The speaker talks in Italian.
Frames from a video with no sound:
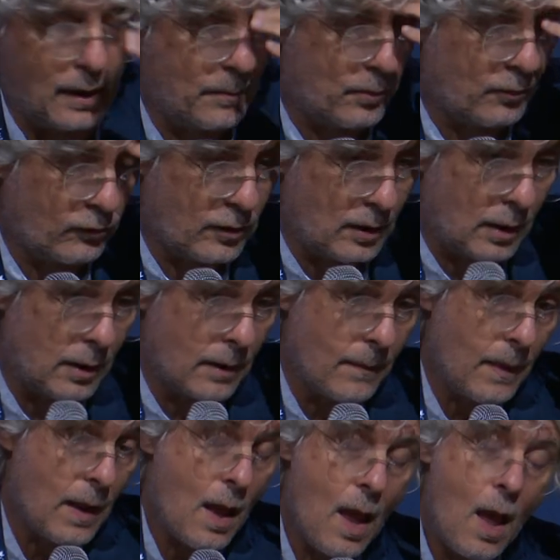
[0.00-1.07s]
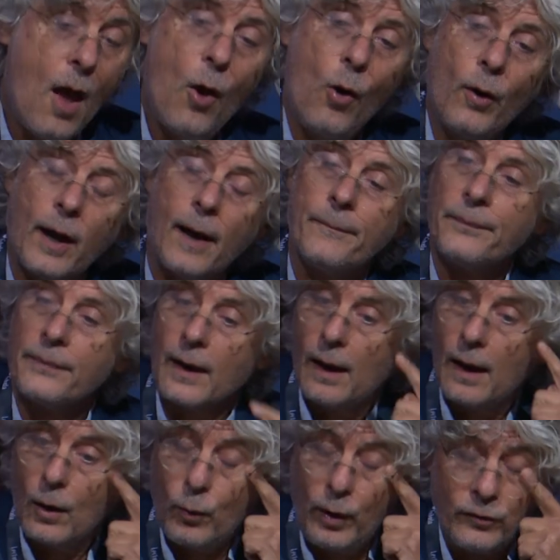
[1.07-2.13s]
che possiede. Ora,
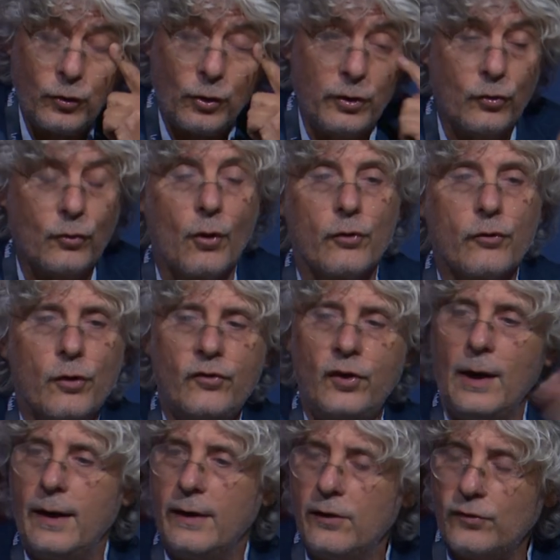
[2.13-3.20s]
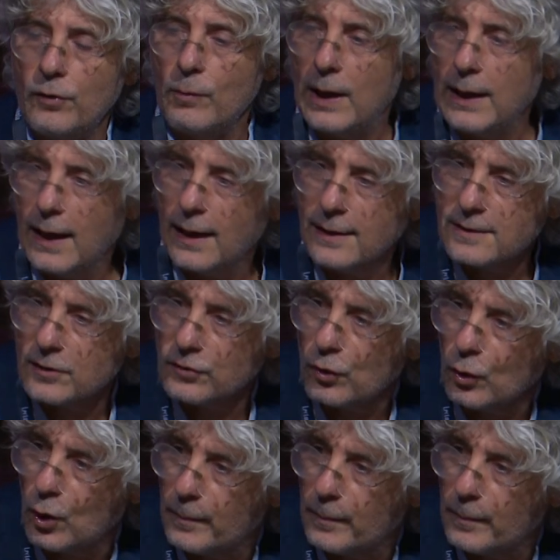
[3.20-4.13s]
questo discorso, sì, le disuguaglianze sono